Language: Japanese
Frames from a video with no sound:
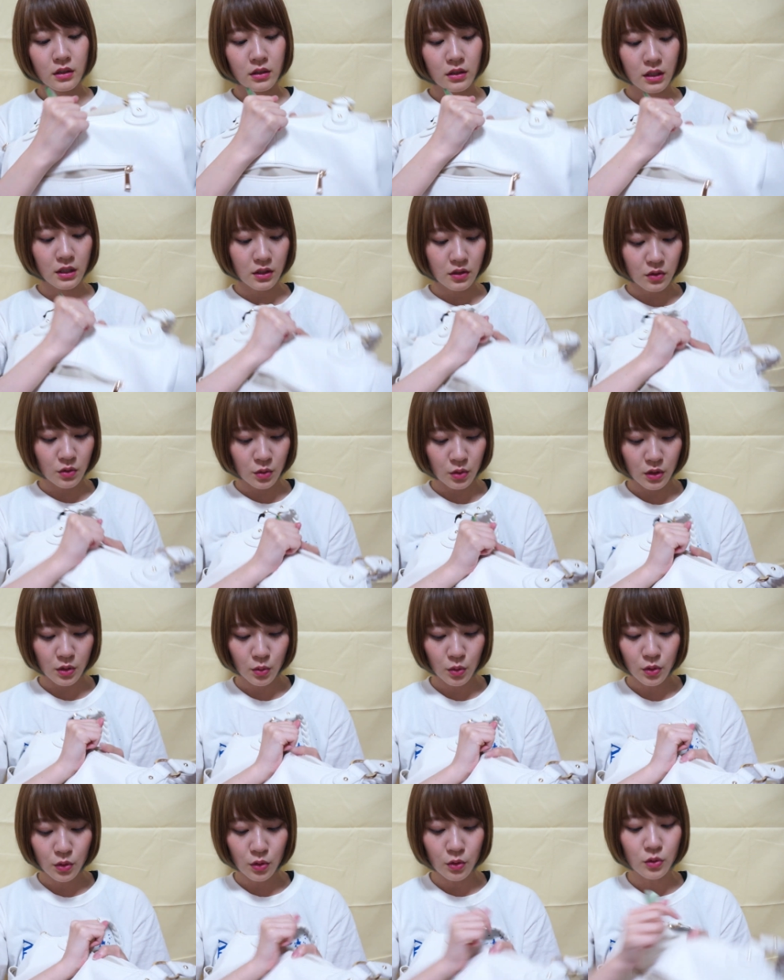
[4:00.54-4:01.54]
でそれ
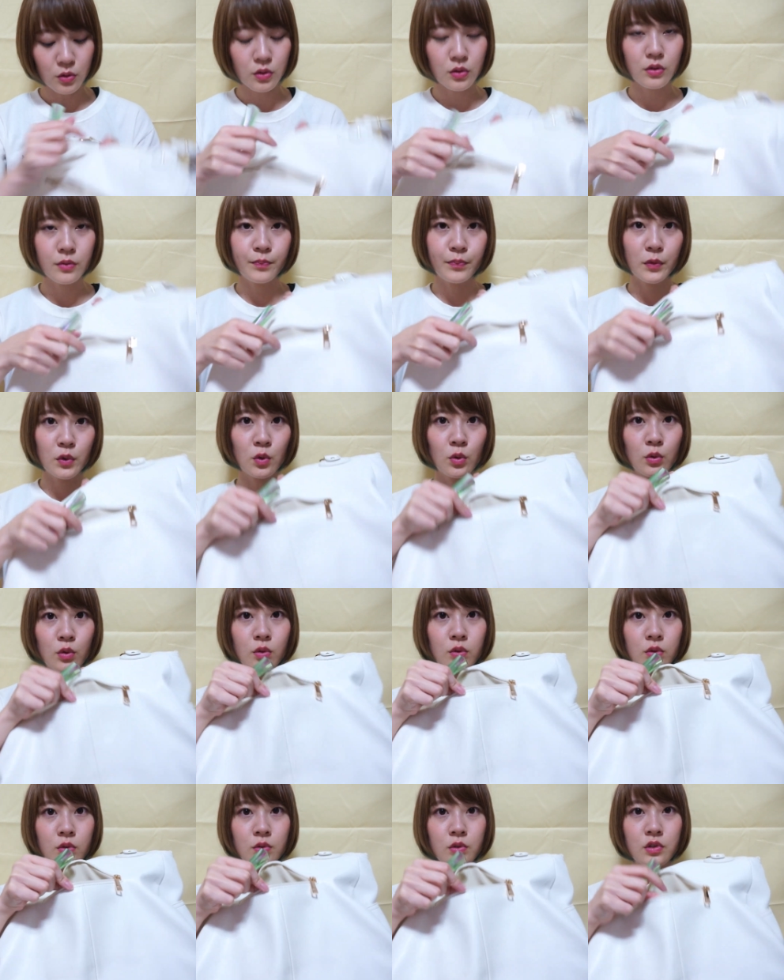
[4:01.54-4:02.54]
をよくこ
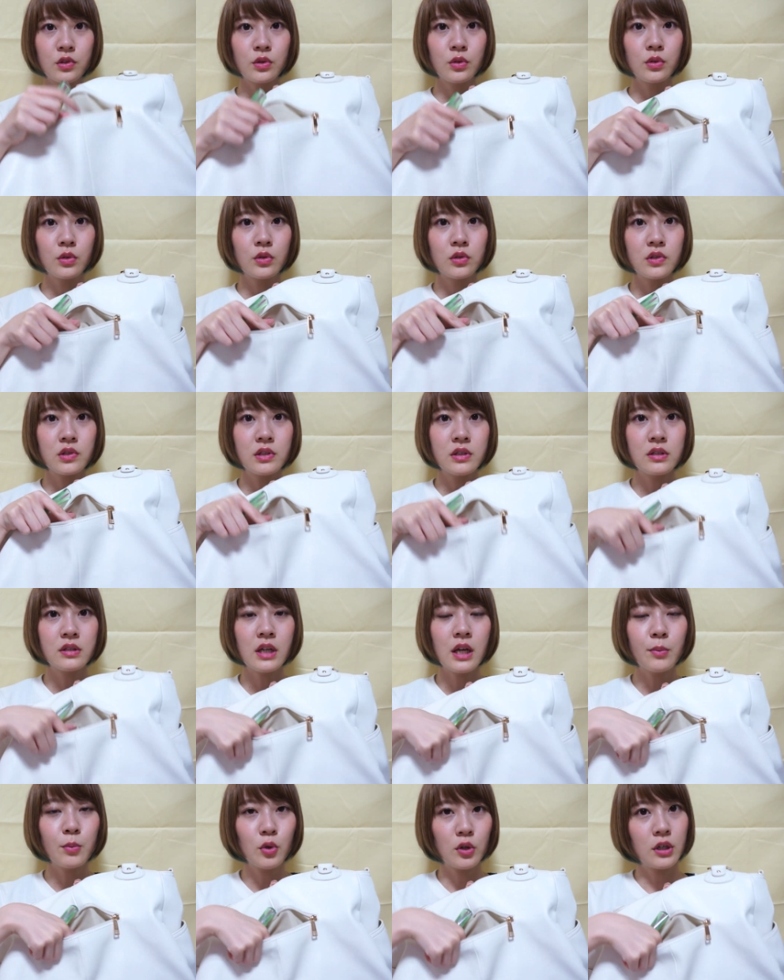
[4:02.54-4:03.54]
の後ろの小
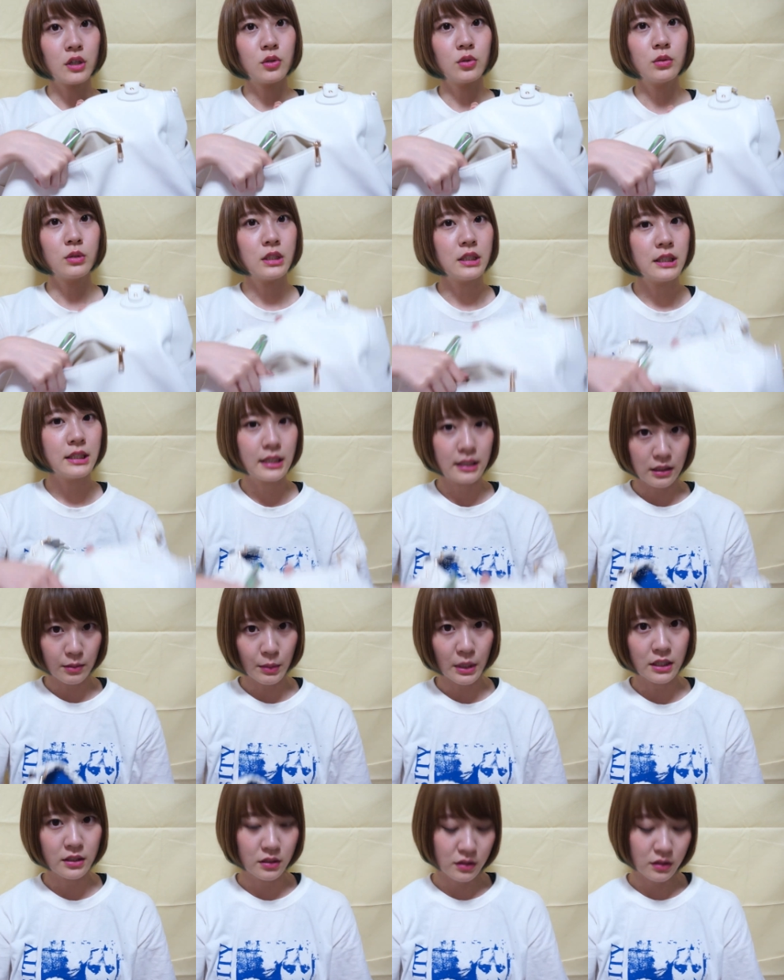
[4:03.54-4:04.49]
さいポケットに入れてま